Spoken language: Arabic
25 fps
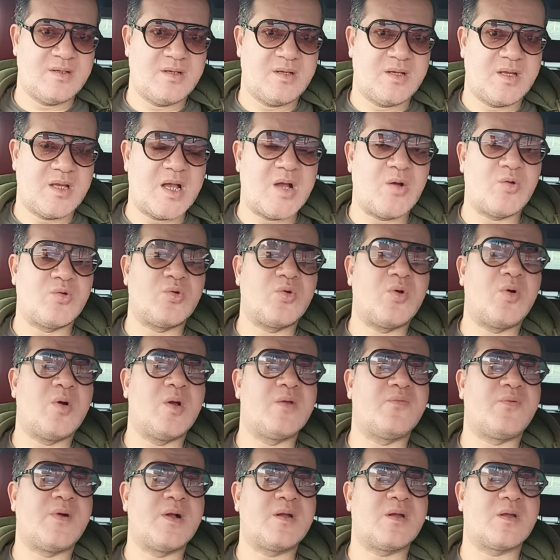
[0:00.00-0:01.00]
او ان هو
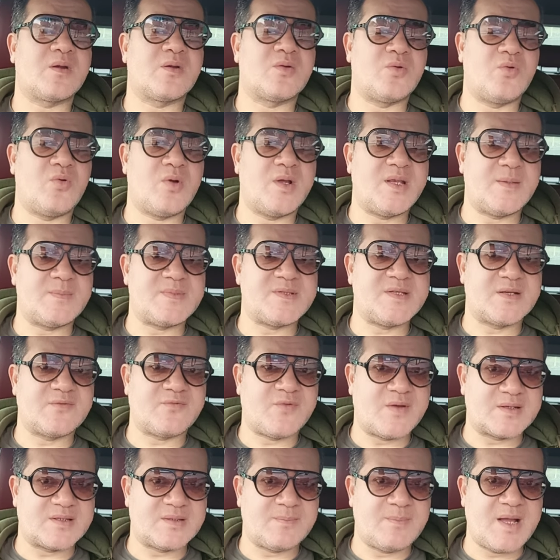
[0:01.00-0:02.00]
يفكر ان هو يمسك
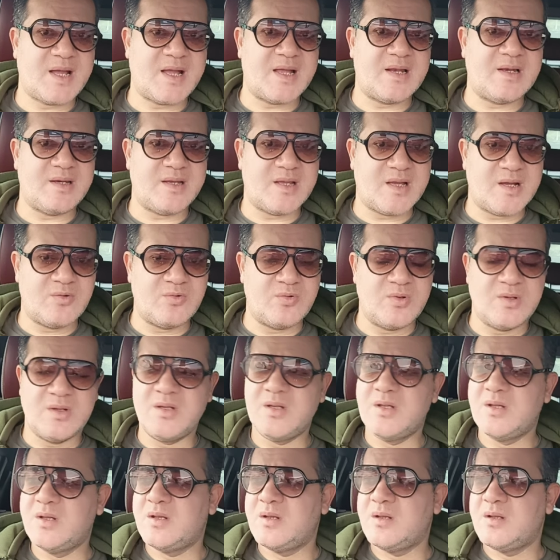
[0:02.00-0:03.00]
فرد محلي او
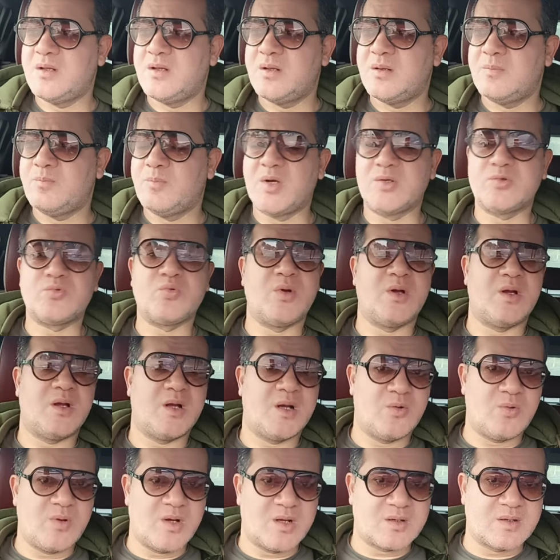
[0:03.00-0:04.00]
مطوى او
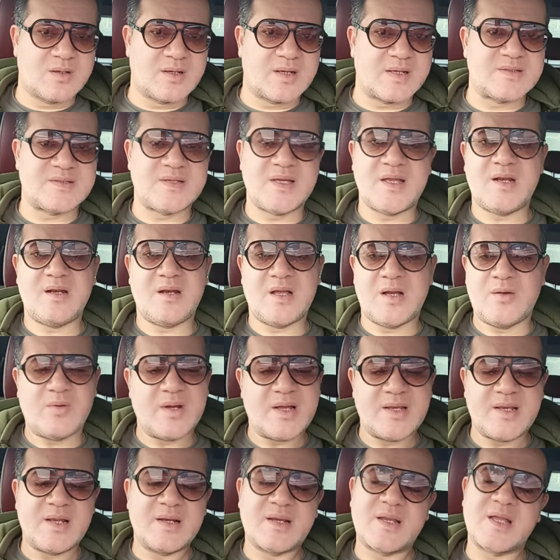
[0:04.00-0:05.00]
قرن غزال او
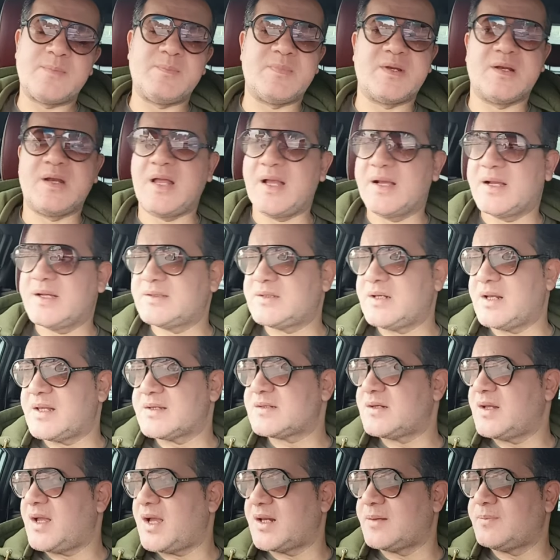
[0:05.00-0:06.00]
ايا كان من الحاجات
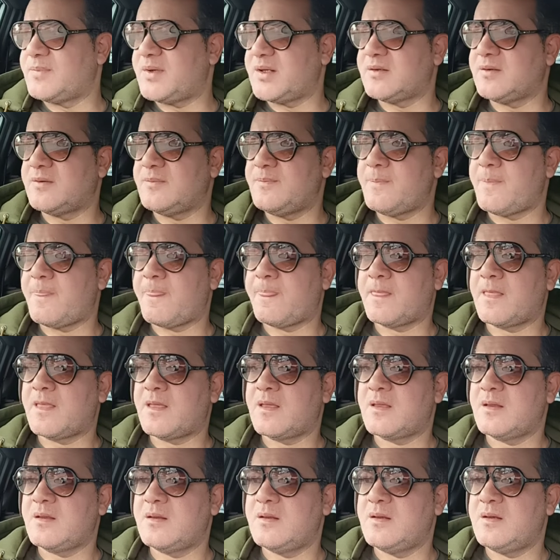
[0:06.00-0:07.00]
الاسلحه البيضاء
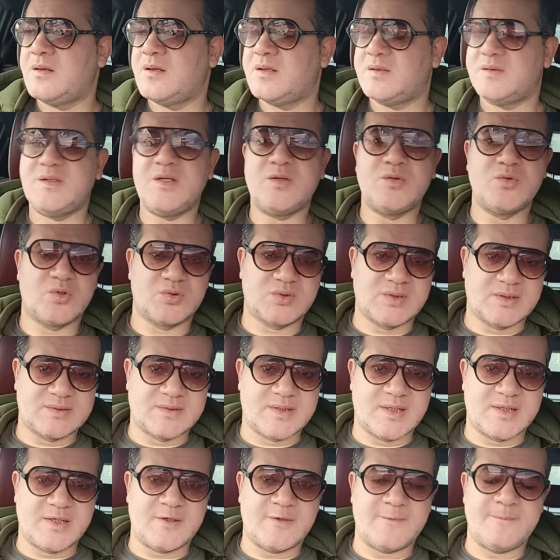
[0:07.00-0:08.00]
دي النقطه
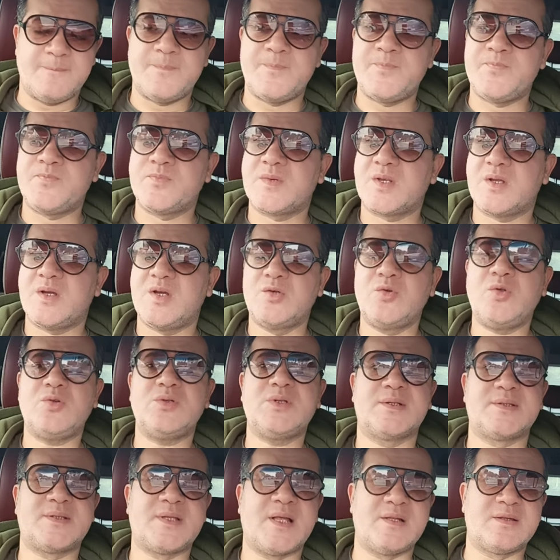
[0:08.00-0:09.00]
الثانيه النقطه
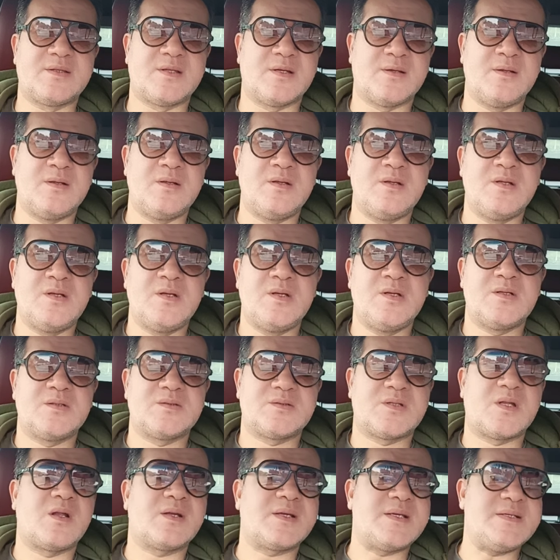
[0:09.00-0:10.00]
الثالثه
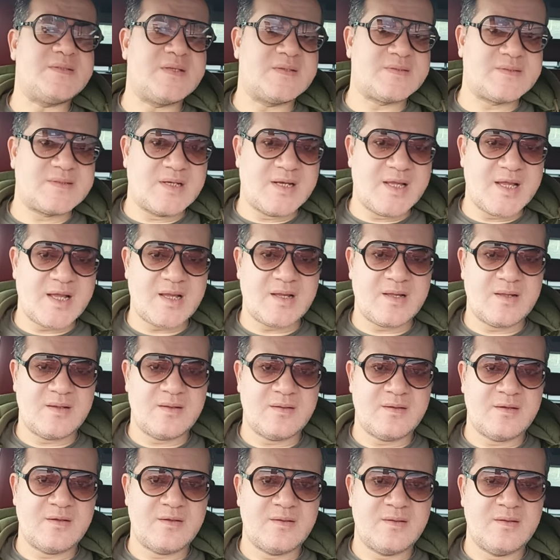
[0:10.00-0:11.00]
تراخيص السلاح
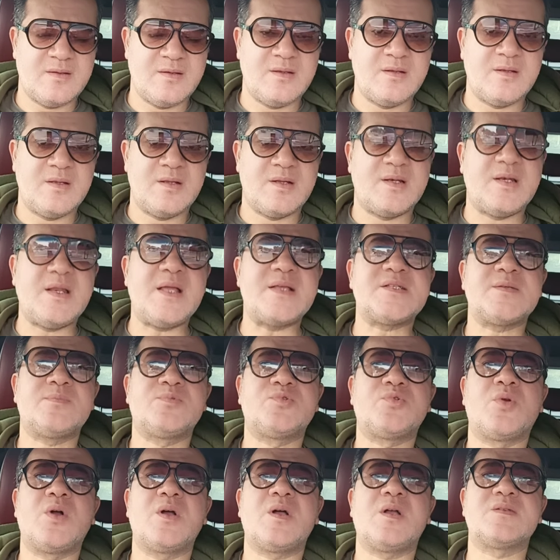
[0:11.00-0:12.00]
لازم
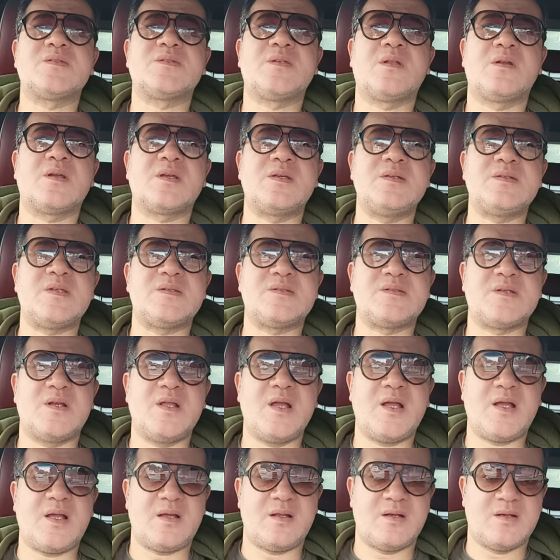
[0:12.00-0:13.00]
ترخص تراخيص
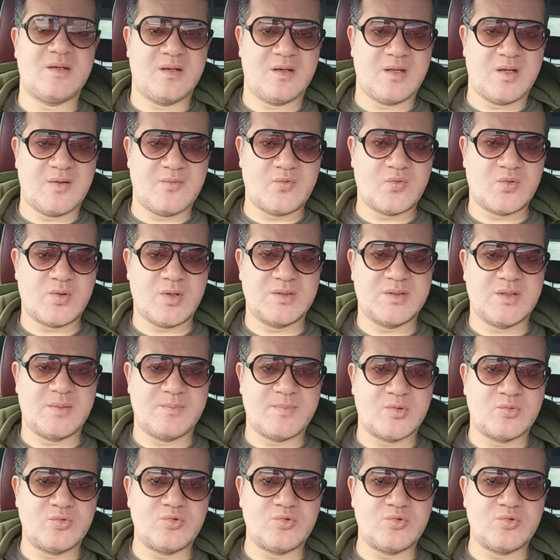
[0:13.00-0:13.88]
السلاح للافراد المنوط